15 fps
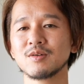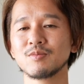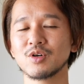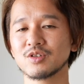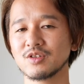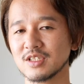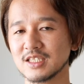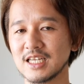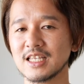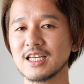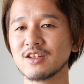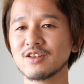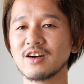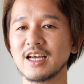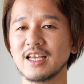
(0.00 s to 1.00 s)
僕の
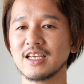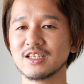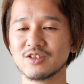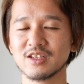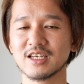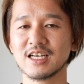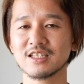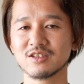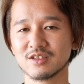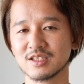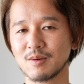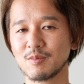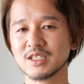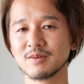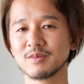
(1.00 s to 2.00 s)
チャンネルでは映像に関する
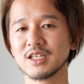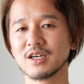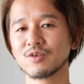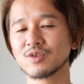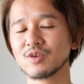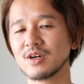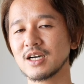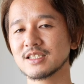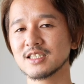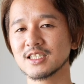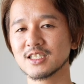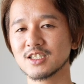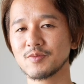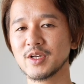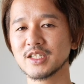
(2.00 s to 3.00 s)
様々なことを発信
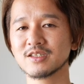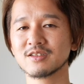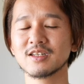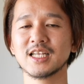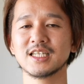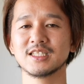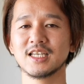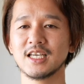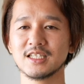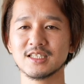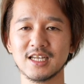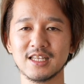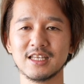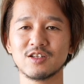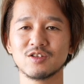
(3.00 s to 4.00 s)
しておりますので、ぜひ
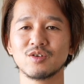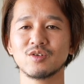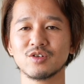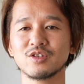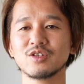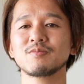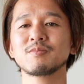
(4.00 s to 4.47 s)
チャンネル登録、